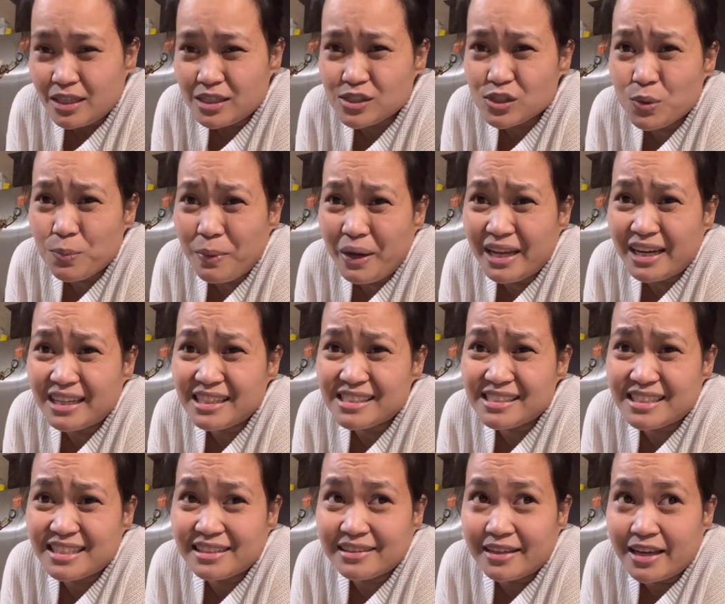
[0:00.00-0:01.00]
So parang
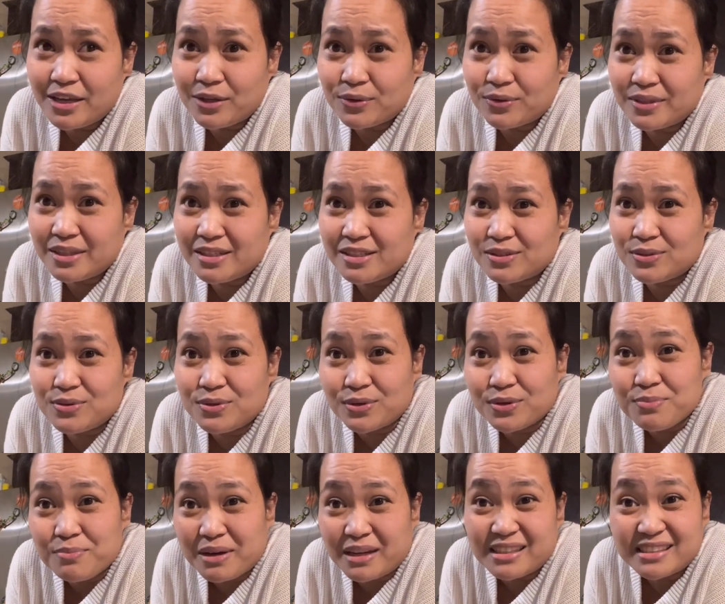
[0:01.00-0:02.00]
si Inday Runing
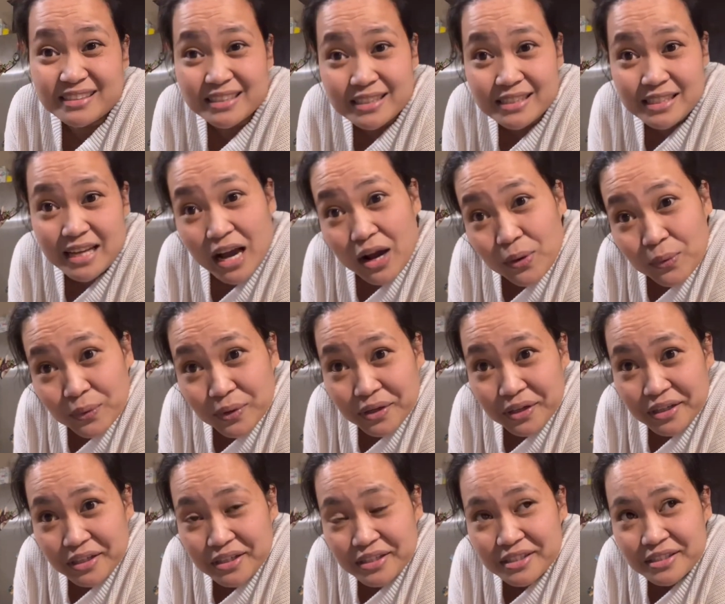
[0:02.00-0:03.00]
siguro mga 6
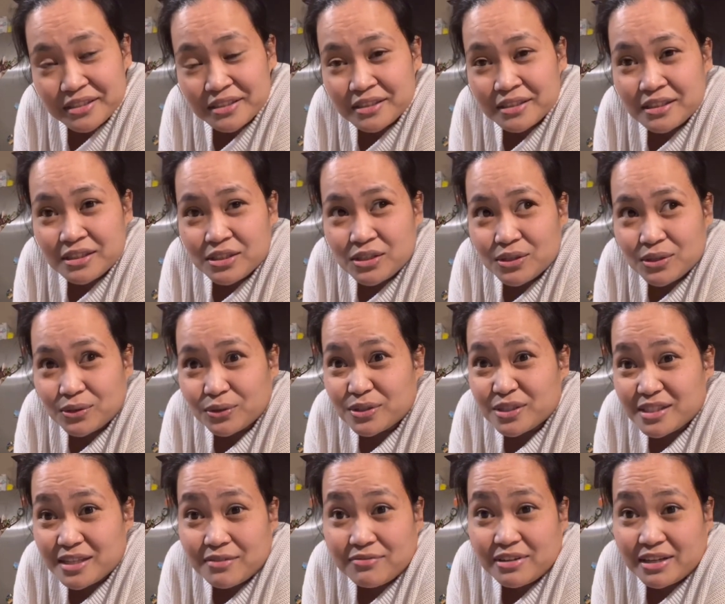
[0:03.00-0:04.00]
hours
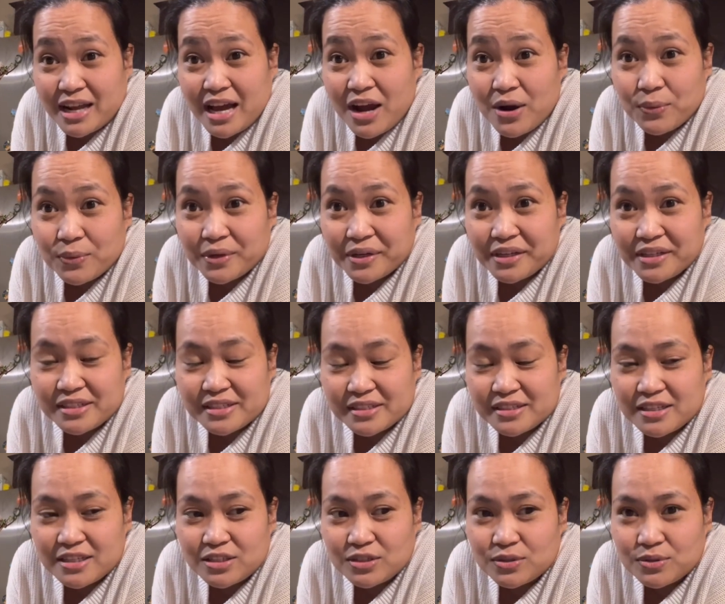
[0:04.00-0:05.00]
or 7 hours.
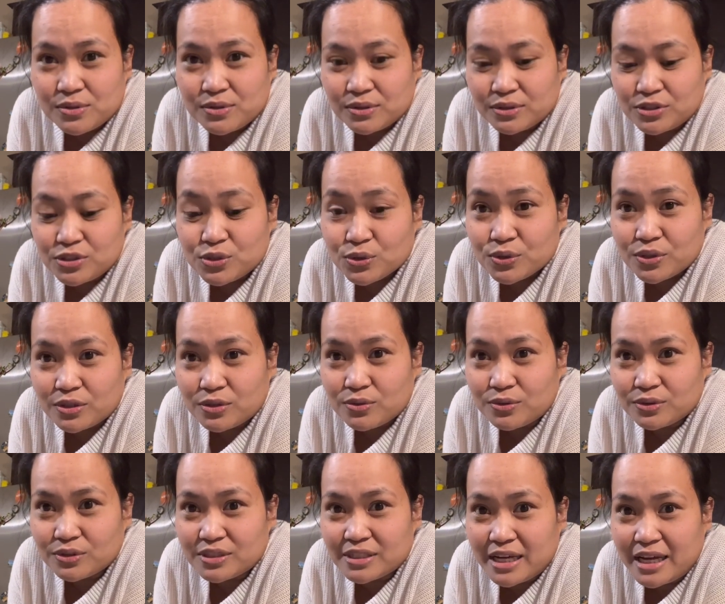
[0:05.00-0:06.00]
Hindi ko sure
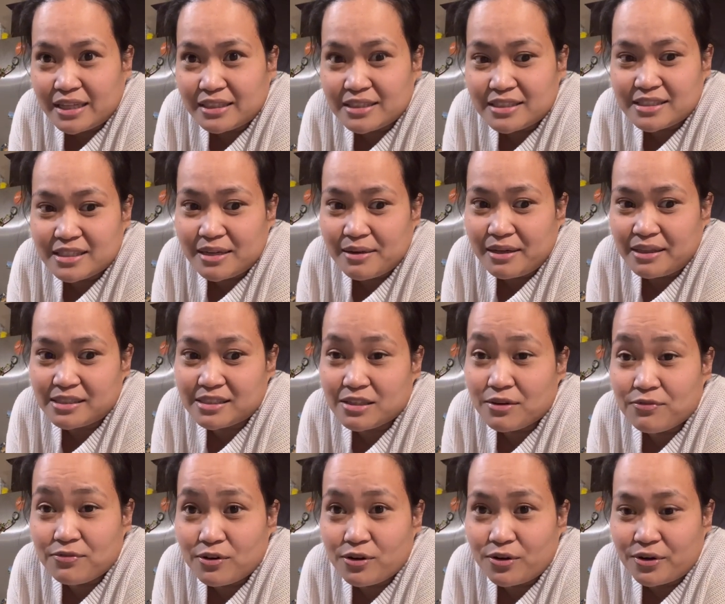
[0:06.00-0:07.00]
kung saan siya
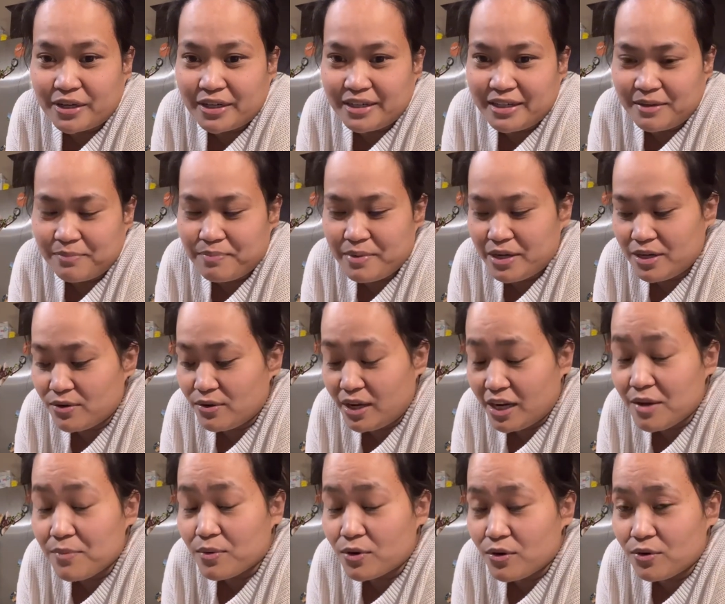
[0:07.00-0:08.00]
sa Florida. Pero
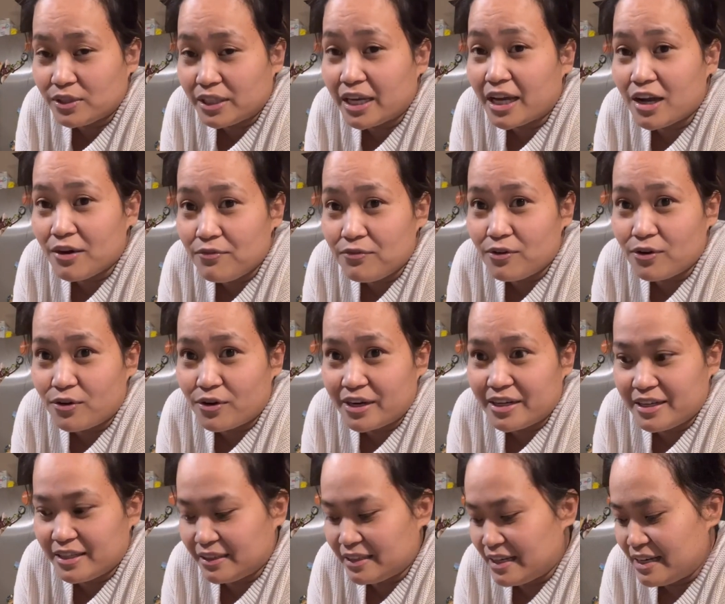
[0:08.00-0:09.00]
alam ko, taga
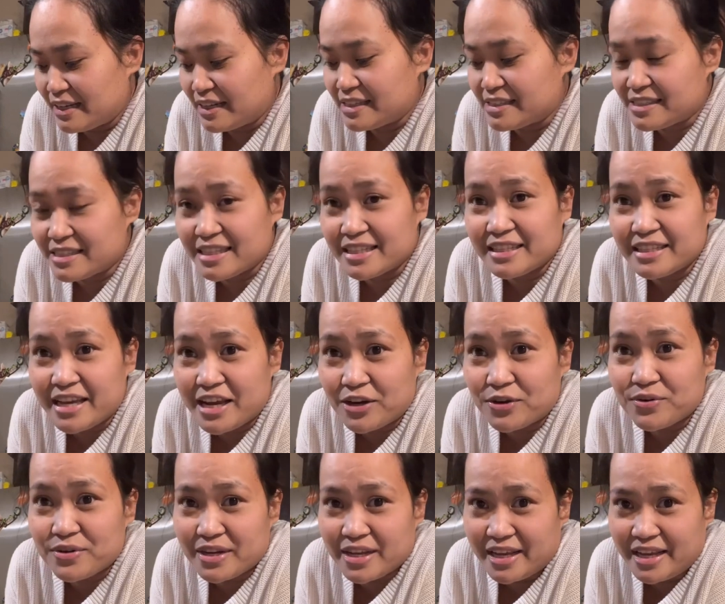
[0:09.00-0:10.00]
Florida talaga si
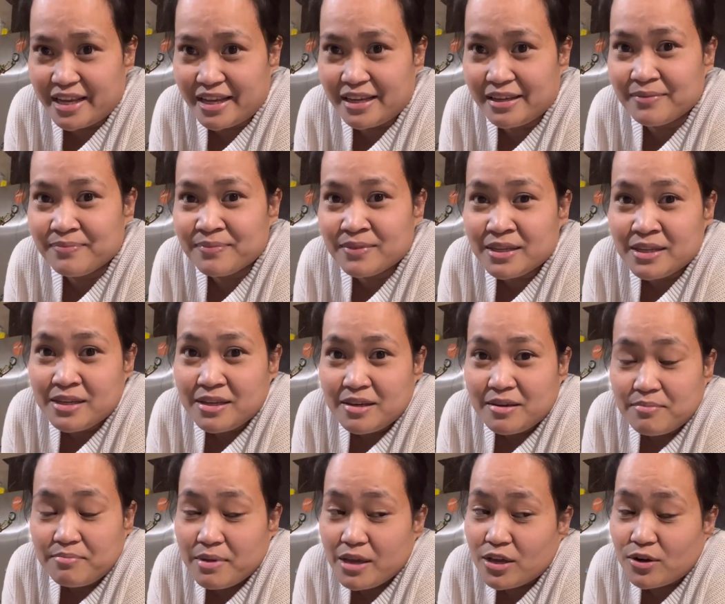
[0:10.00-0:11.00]
Inday Runing.
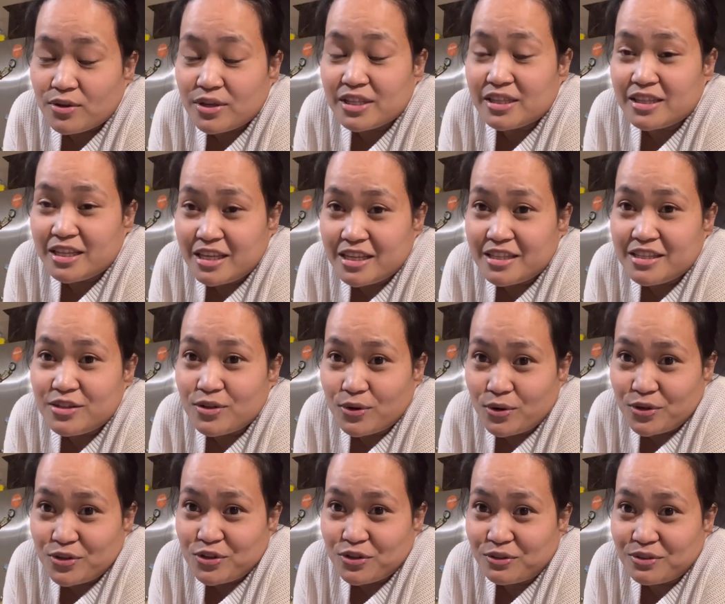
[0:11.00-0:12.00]
Pero hindi
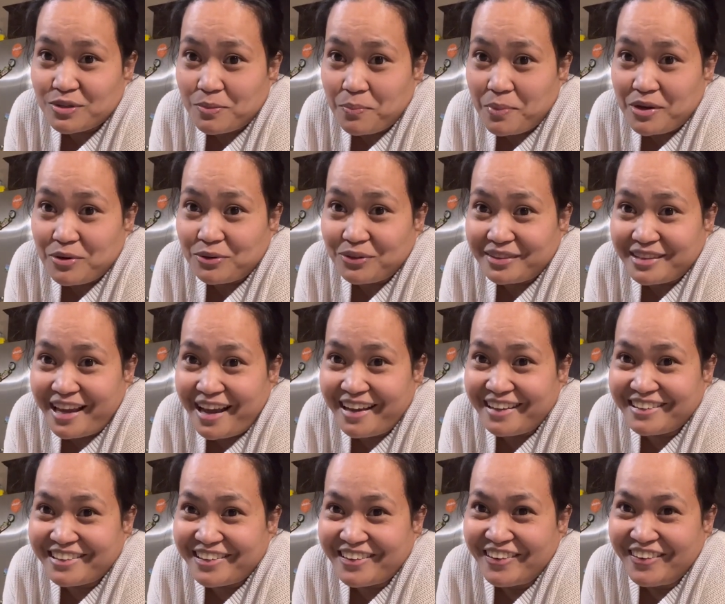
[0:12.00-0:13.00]
doon yung sa
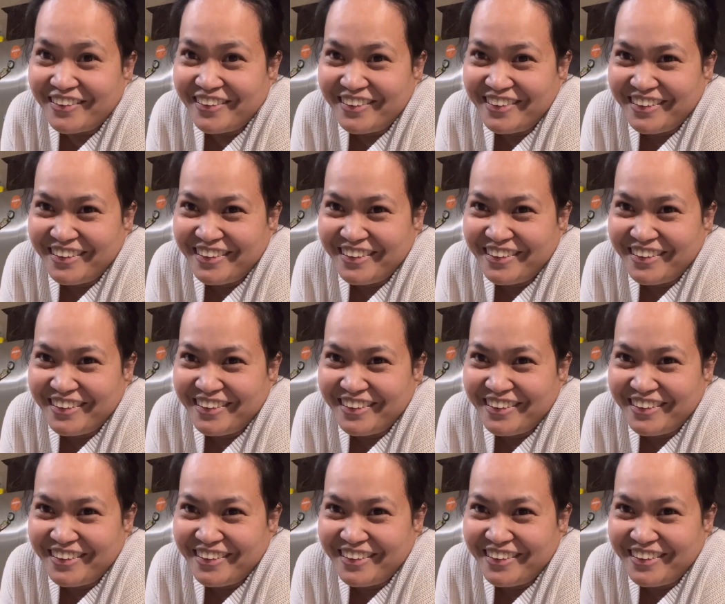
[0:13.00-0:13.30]
pinuntahan ko.